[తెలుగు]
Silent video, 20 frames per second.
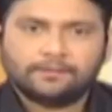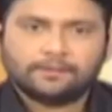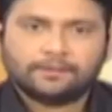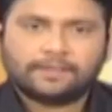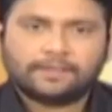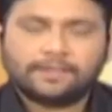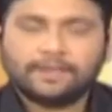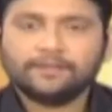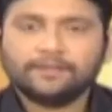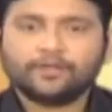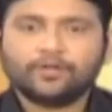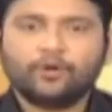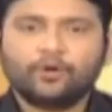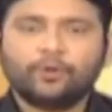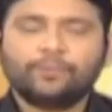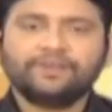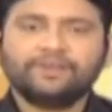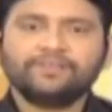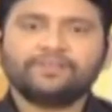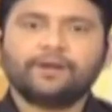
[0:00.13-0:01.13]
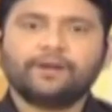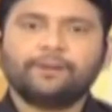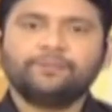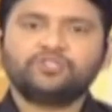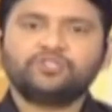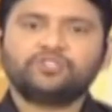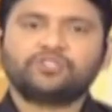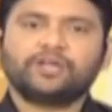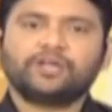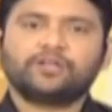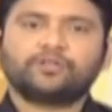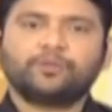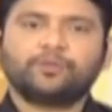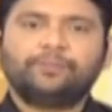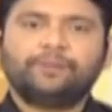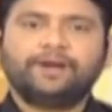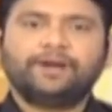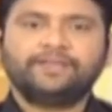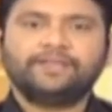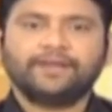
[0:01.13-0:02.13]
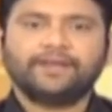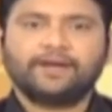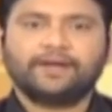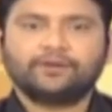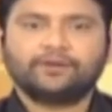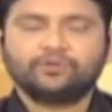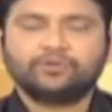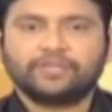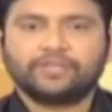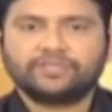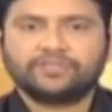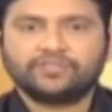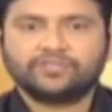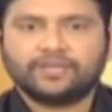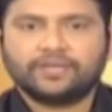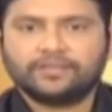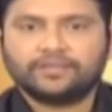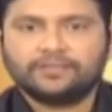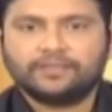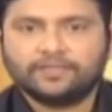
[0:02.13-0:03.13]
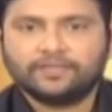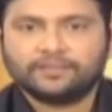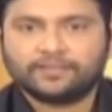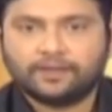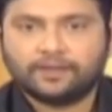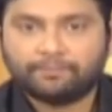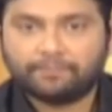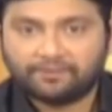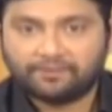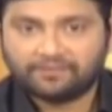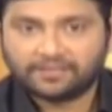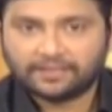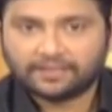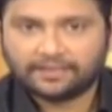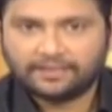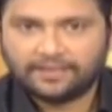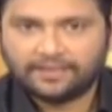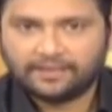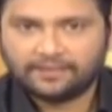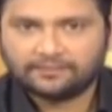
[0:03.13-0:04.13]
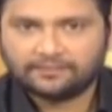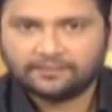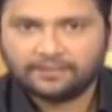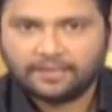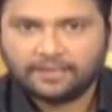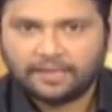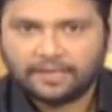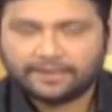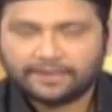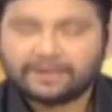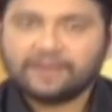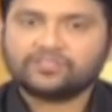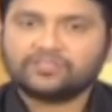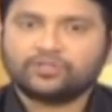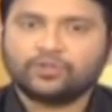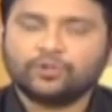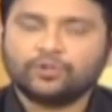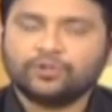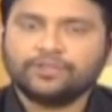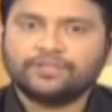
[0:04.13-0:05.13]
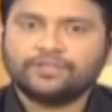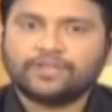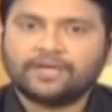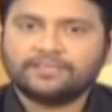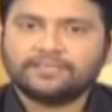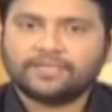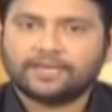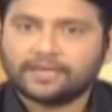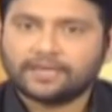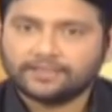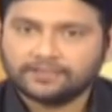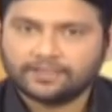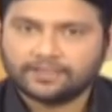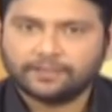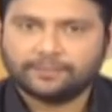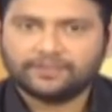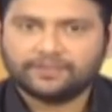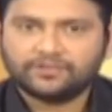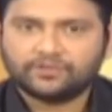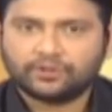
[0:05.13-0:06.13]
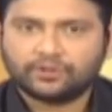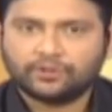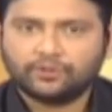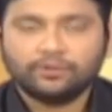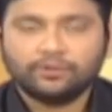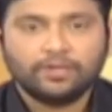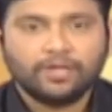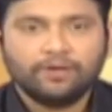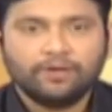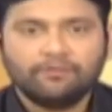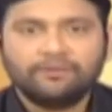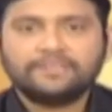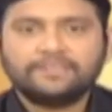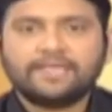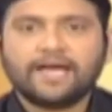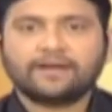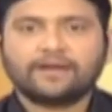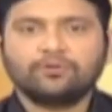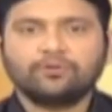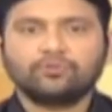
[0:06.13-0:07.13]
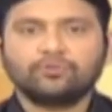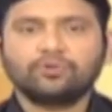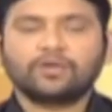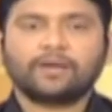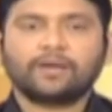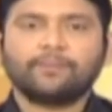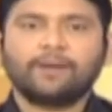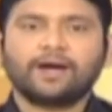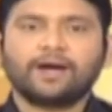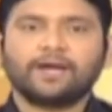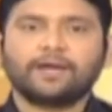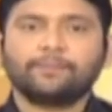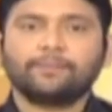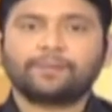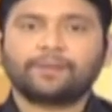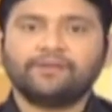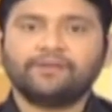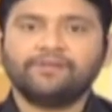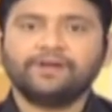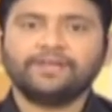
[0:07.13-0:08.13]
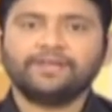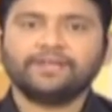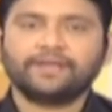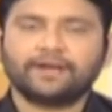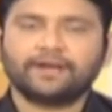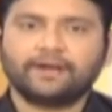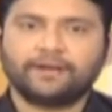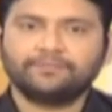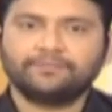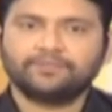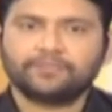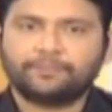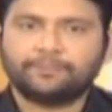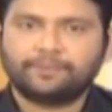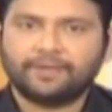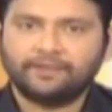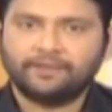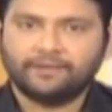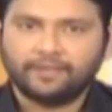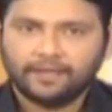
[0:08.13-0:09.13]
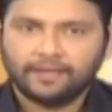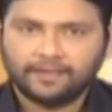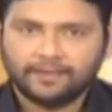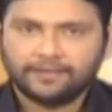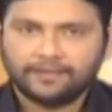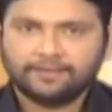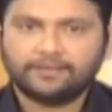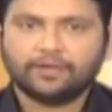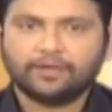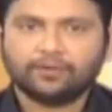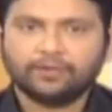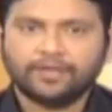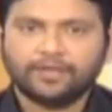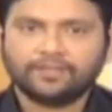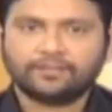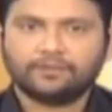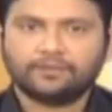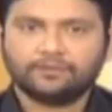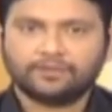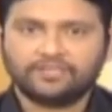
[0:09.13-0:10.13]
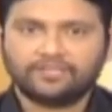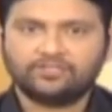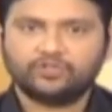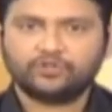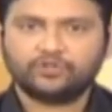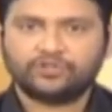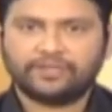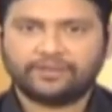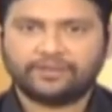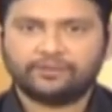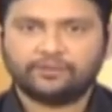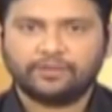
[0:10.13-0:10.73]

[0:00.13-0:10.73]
కేంద్ర హోంమంత్రి అమిత్ షాతో భేటీ అయ్యారు జనసేన అధినేత పవన్ కళ్యాణ్ రాష్ట్రంలోని తాజా రాజకీయ పరిస్థితులు విశాఖ ఉక్కు కర్మాగారం ప్రైవేటీకరణ అంశంపై ఇద్దరు నేతలు చర్చించారు